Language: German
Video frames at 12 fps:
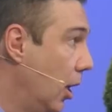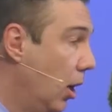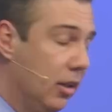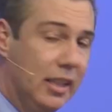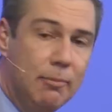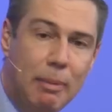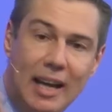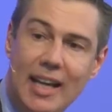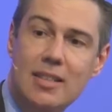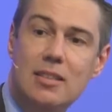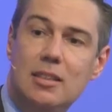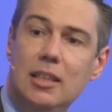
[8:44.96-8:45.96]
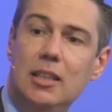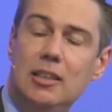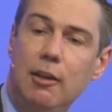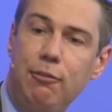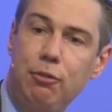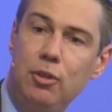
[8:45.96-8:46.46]
Und ich preise dich
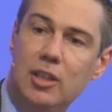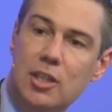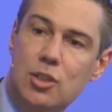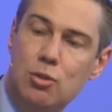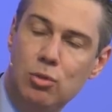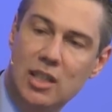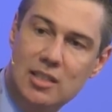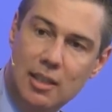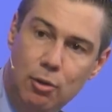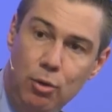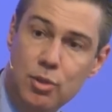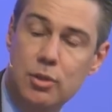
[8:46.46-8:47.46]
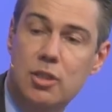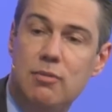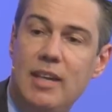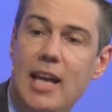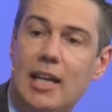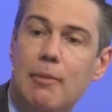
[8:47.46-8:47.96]
dafür, dass du das
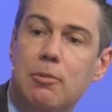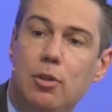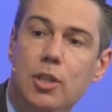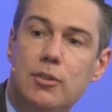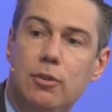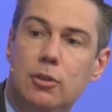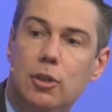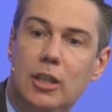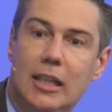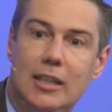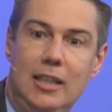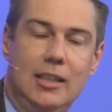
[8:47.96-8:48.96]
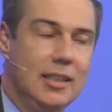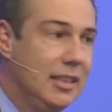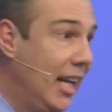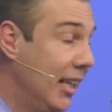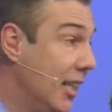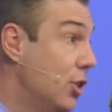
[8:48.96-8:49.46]
Erlösungswerk am Kreuz von Golgatha
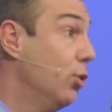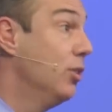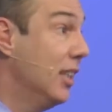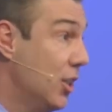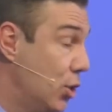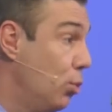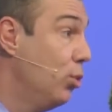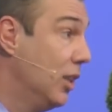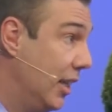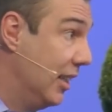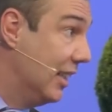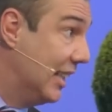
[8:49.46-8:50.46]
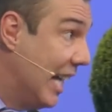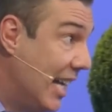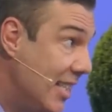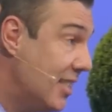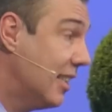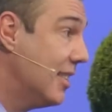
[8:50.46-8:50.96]
getan hast und dass du deinen
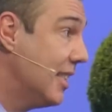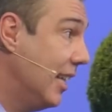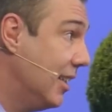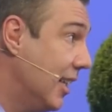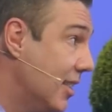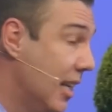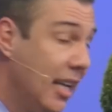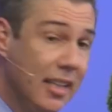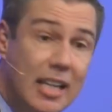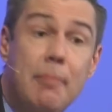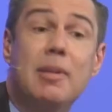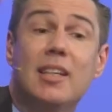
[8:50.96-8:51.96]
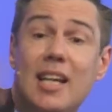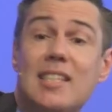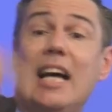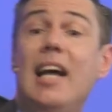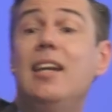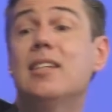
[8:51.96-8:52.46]
Geist gesandt hast, der mir
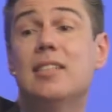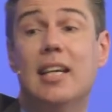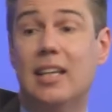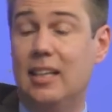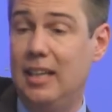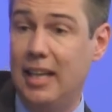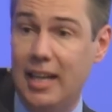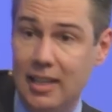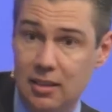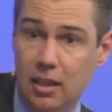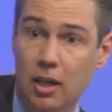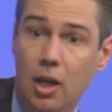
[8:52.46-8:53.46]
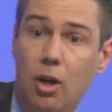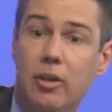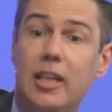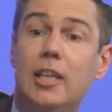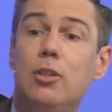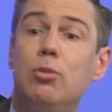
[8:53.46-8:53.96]
das alles erklärt und
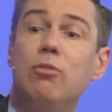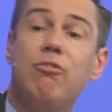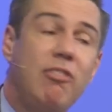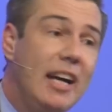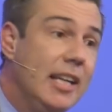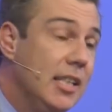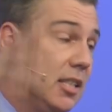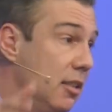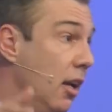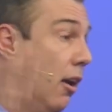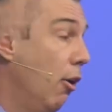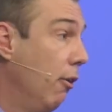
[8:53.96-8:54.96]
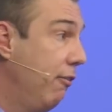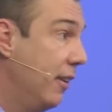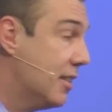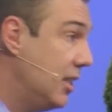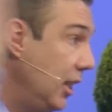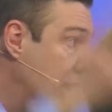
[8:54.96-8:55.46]
ich nun weiß und
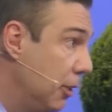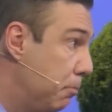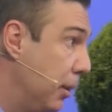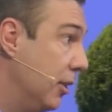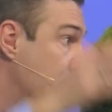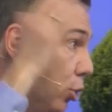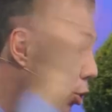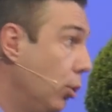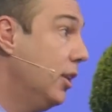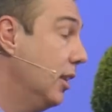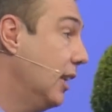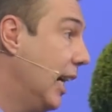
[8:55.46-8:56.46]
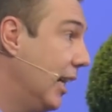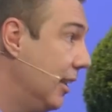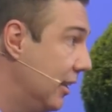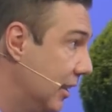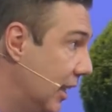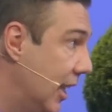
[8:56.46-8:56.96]
versiegelt bin durch den
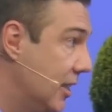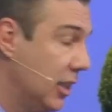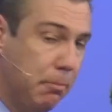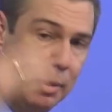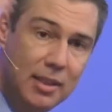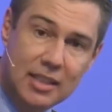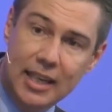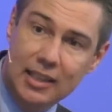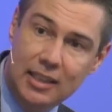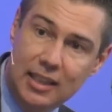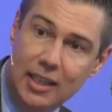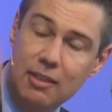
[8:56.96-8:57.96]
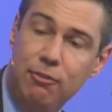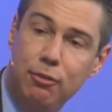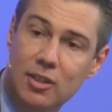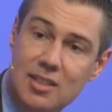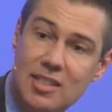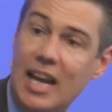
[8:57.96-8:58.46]
Heiligen Geist. Ich bin dein Kind
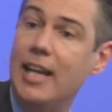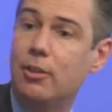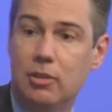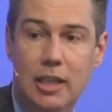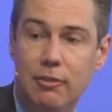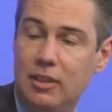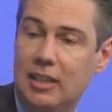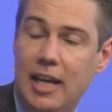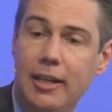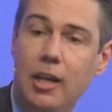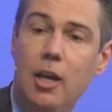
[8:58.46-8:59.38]
für Zeit und Ewigkeit